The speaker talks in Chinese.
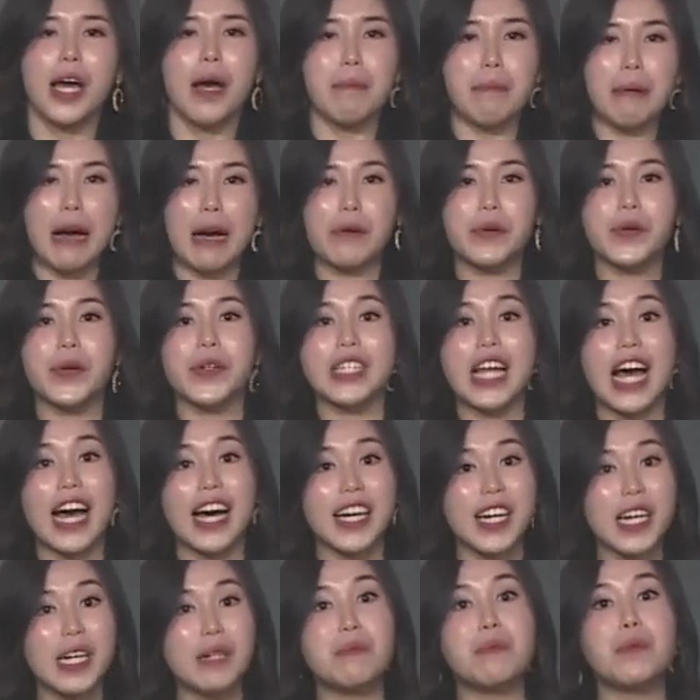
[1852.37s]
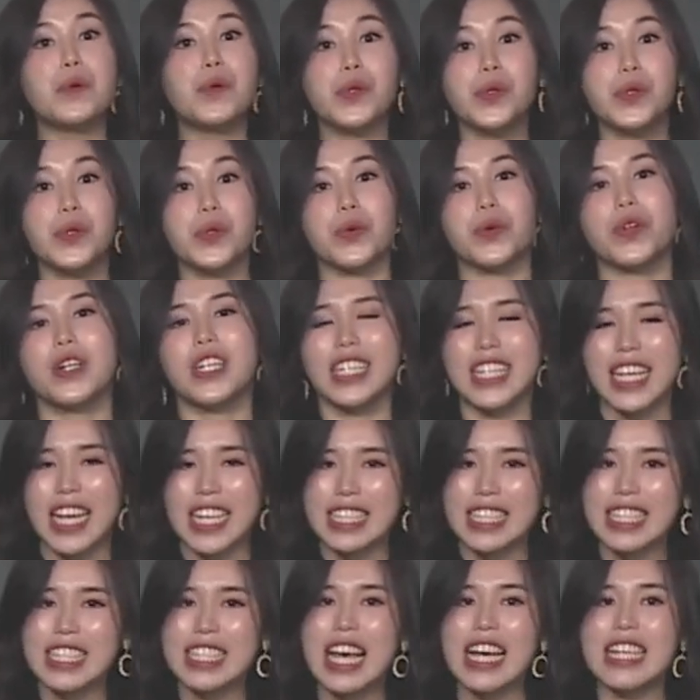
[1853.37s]
包括他喝母乳也
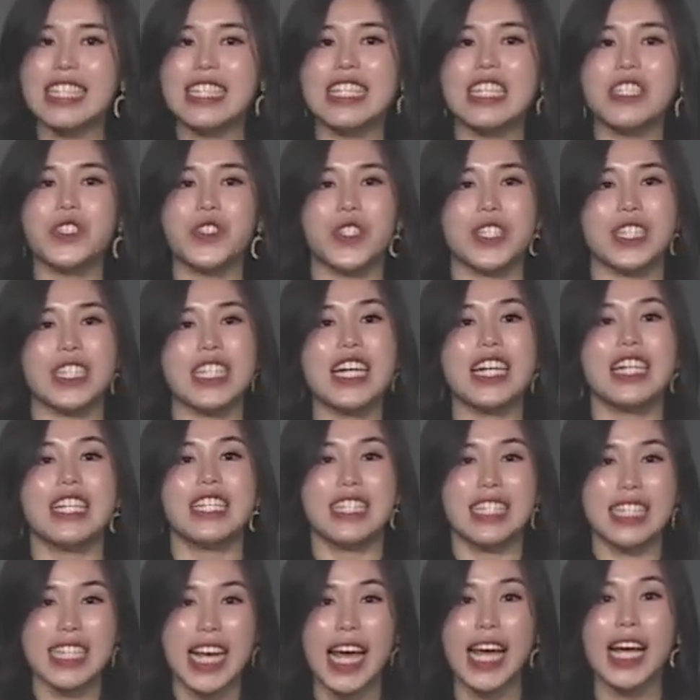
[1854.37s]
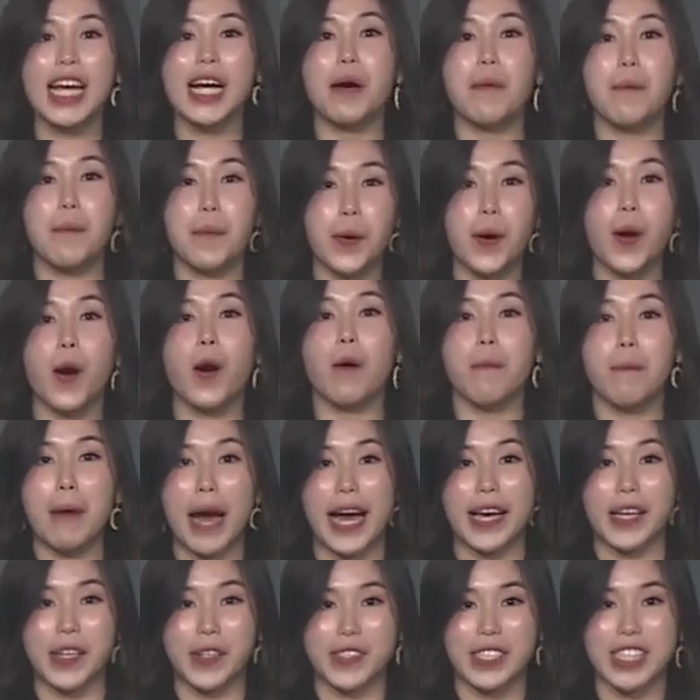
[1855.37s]
是在摄取着这一个
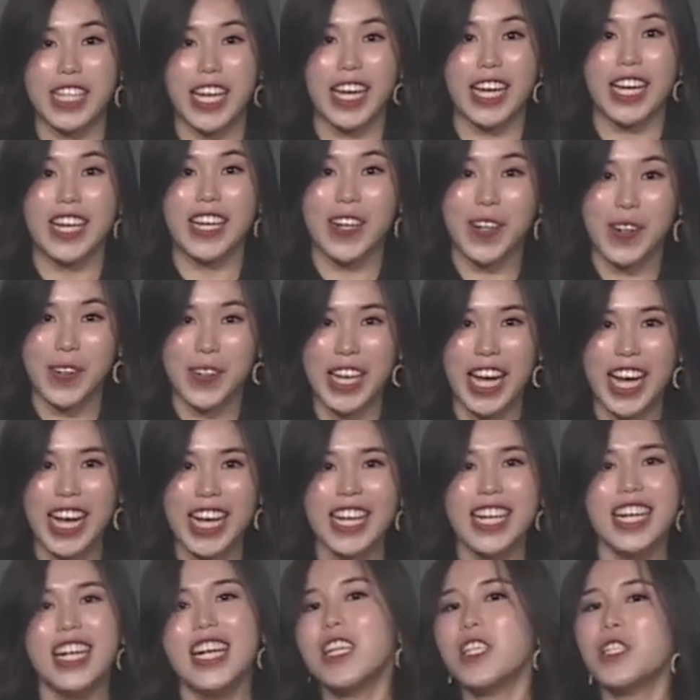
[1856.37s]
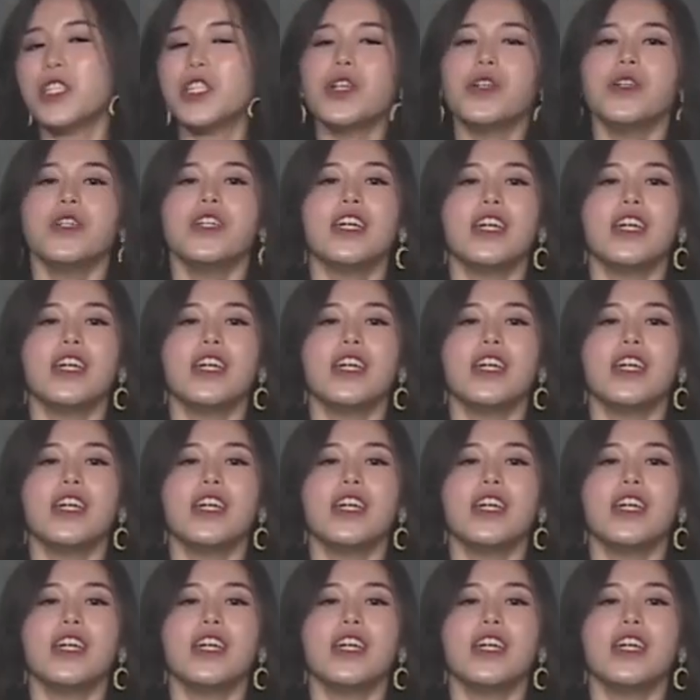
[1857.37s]
probiotic，OK？So